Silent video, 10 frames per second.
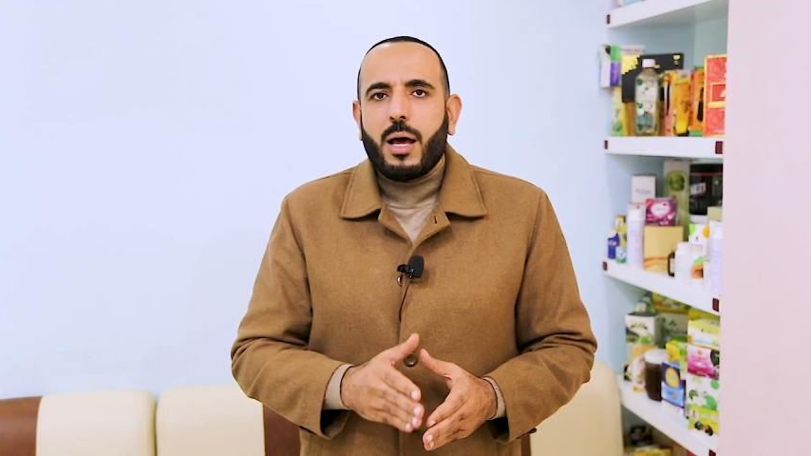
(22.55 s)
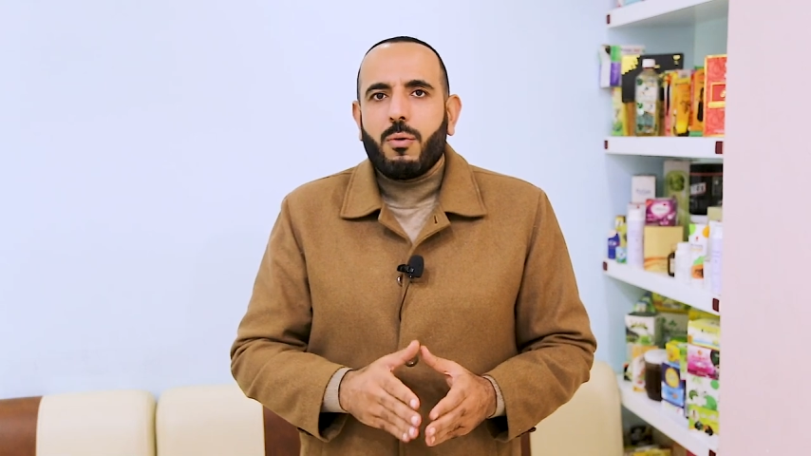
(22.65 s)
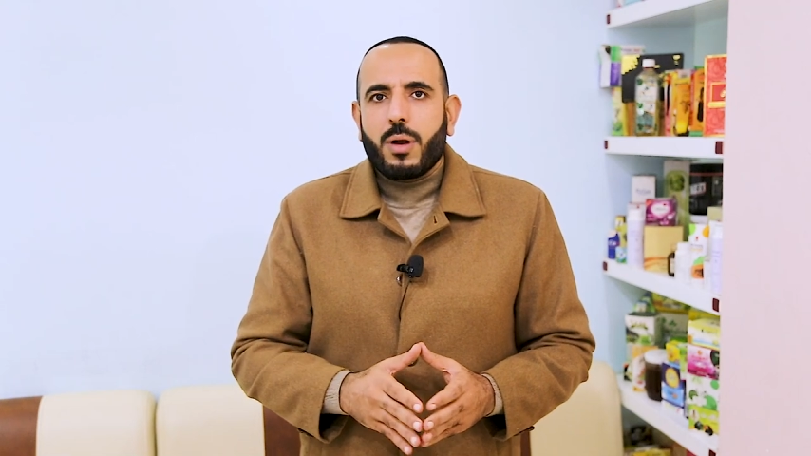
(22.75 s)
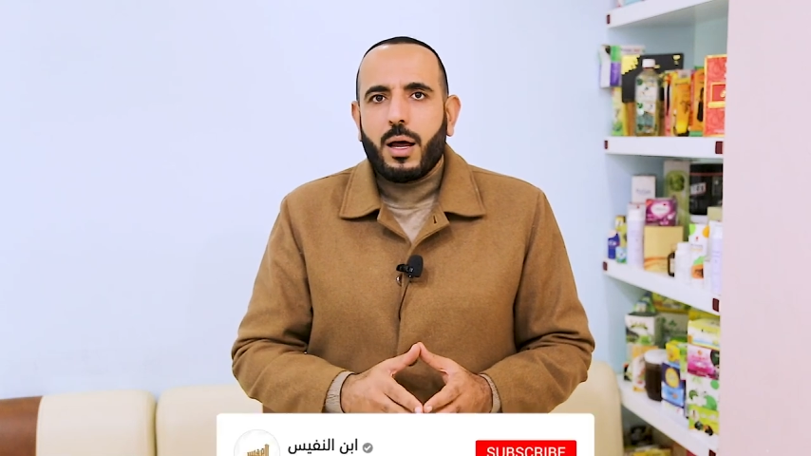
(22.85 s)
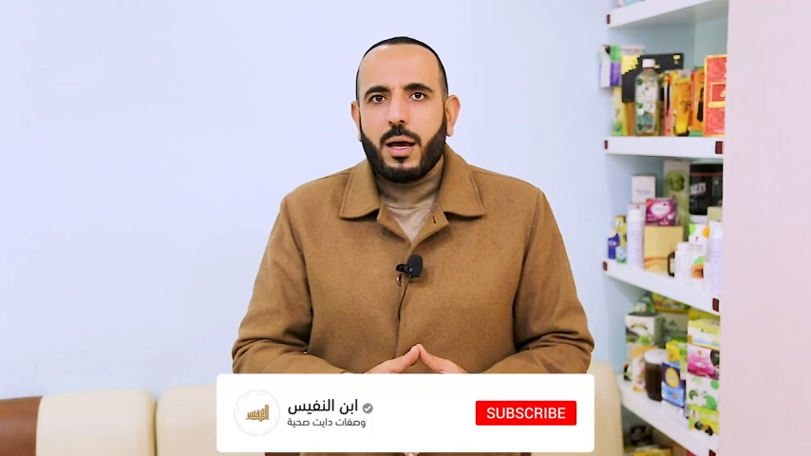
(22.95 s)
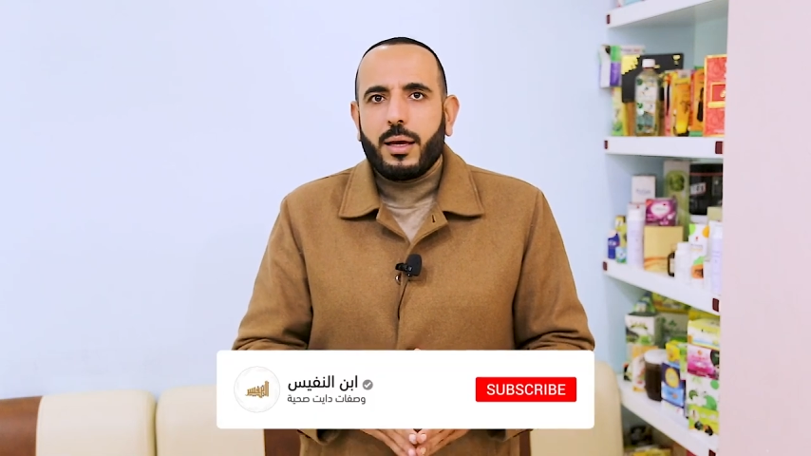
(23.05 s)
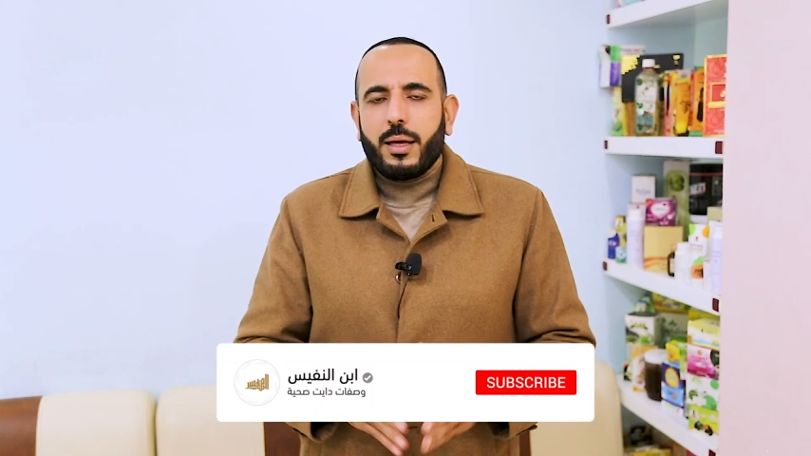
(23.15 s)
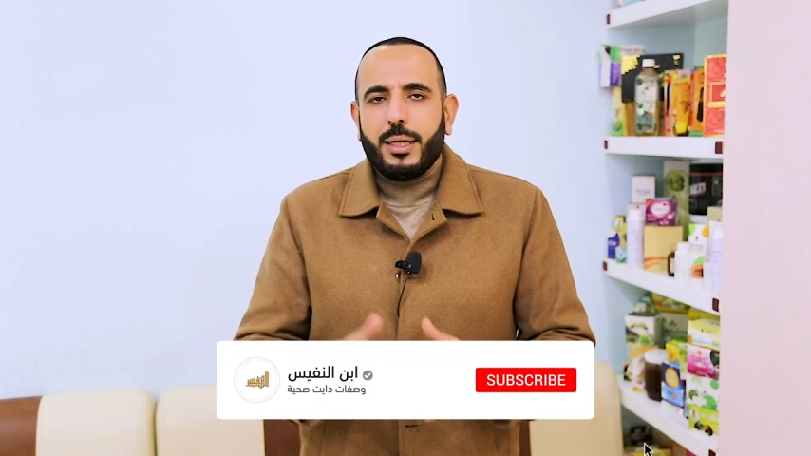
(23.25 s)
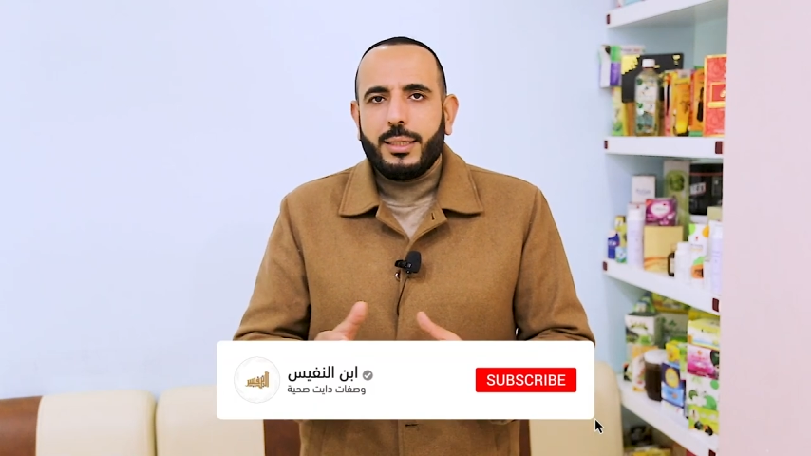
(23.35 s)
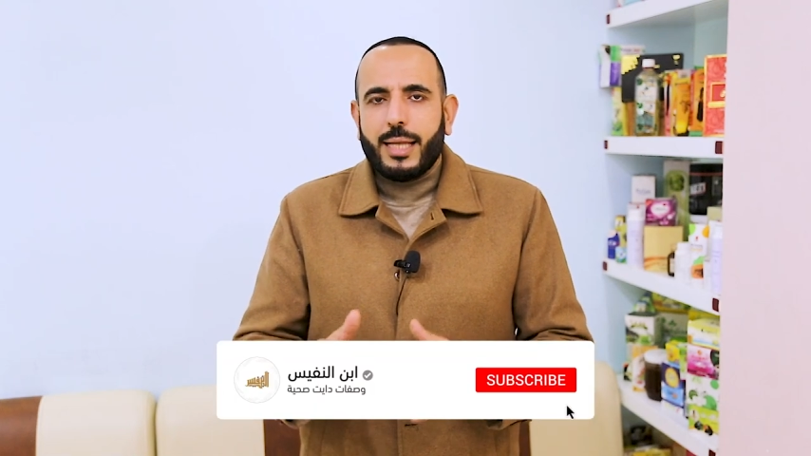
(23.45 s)

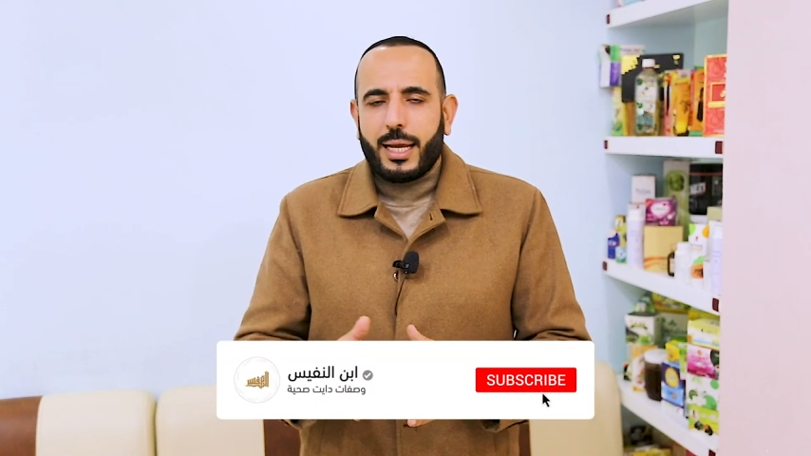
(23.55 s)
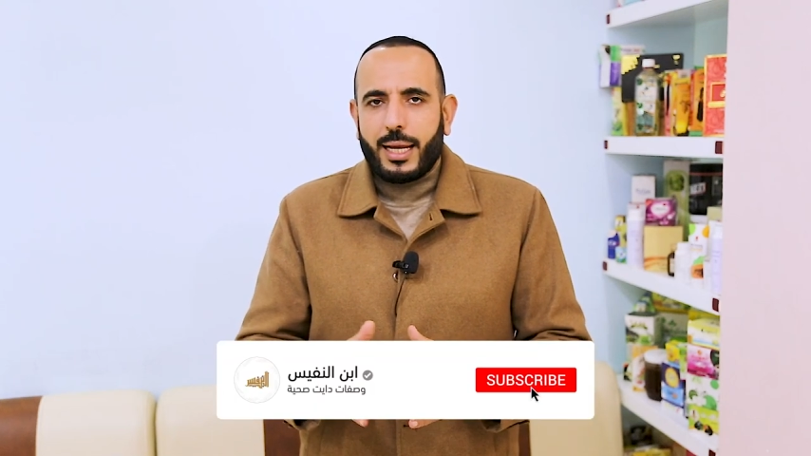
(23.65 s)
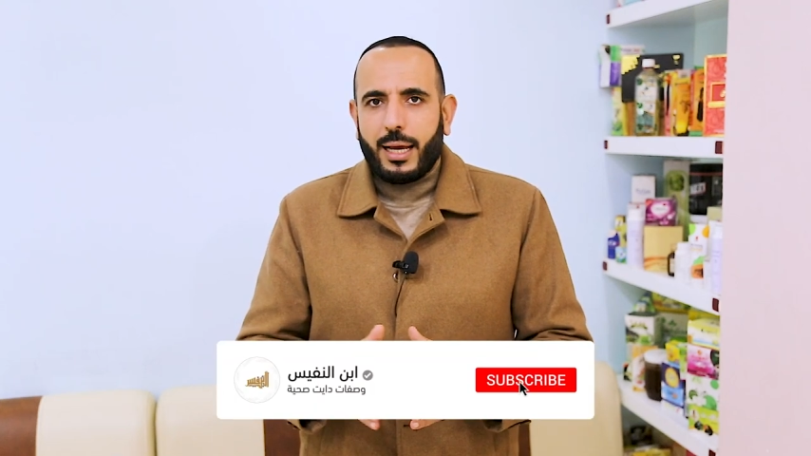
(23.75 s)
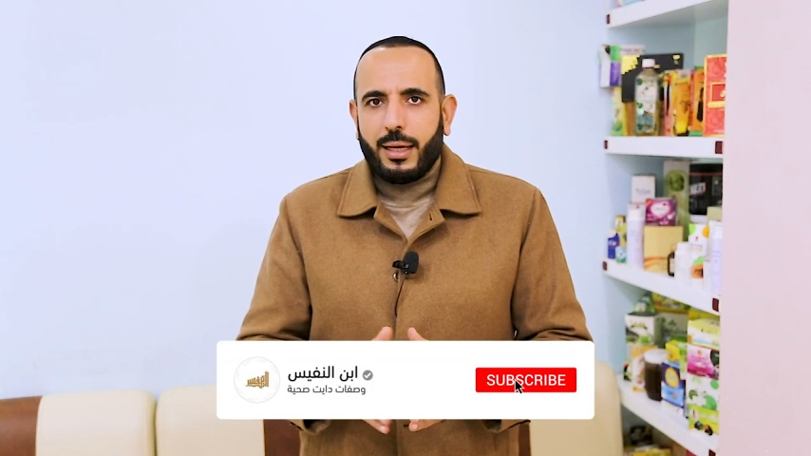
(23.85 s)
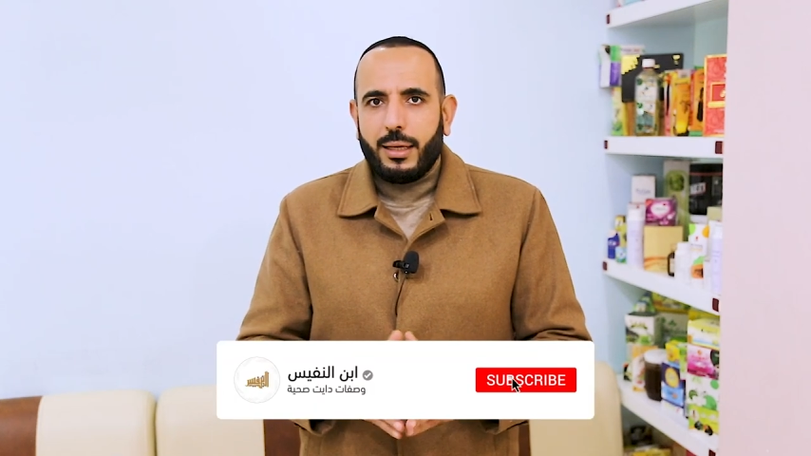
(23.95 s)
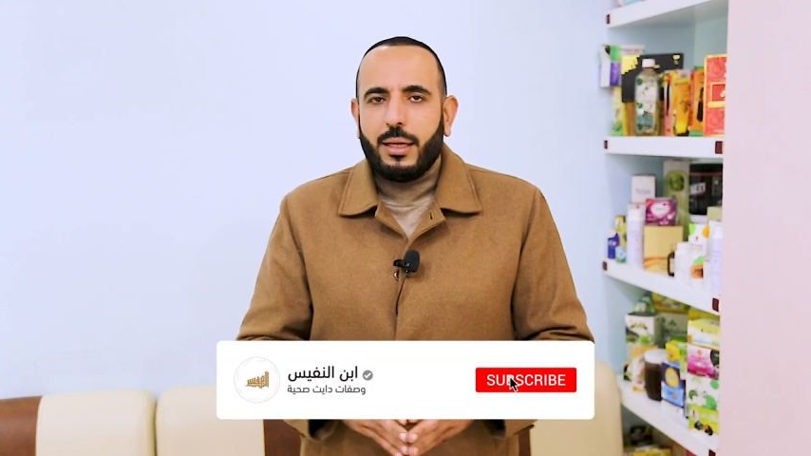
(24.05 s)
أوراق النعناع